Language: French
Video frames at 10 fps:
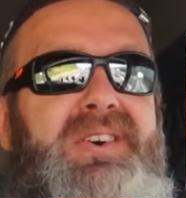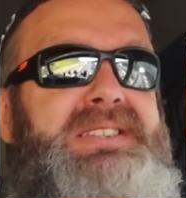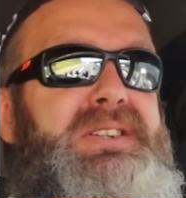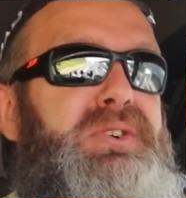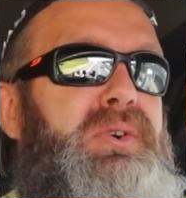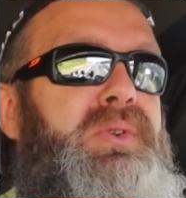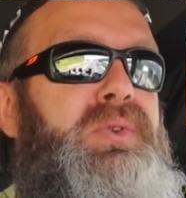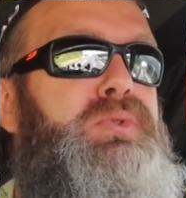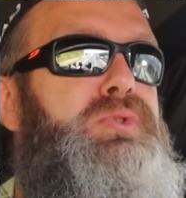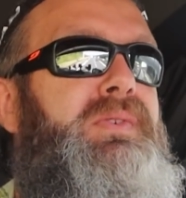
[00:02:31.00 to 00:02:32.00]
En attendant,
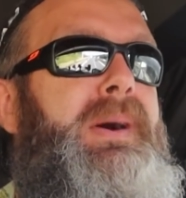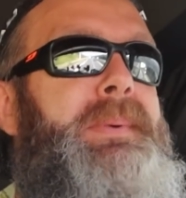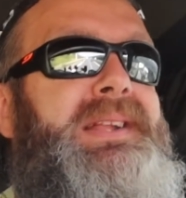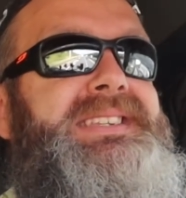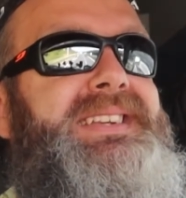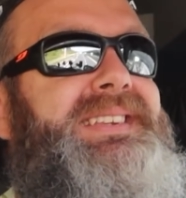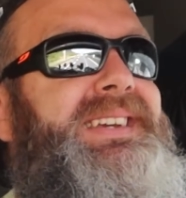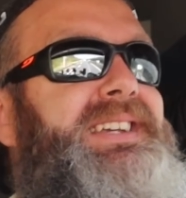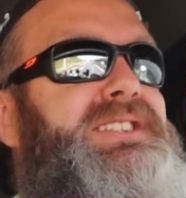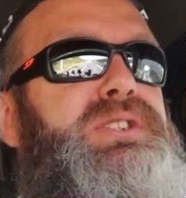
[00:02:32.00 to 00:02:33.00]
nous on va repartir
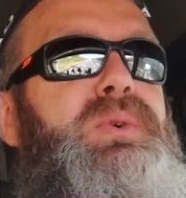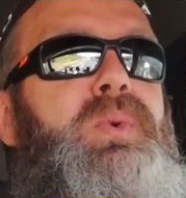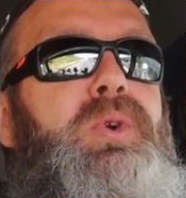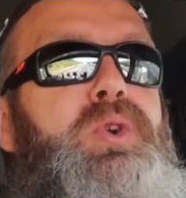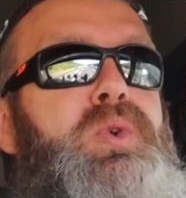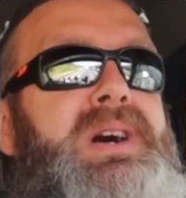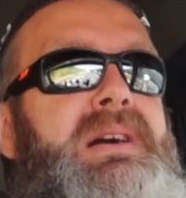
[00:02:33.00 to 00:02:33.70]
direction Le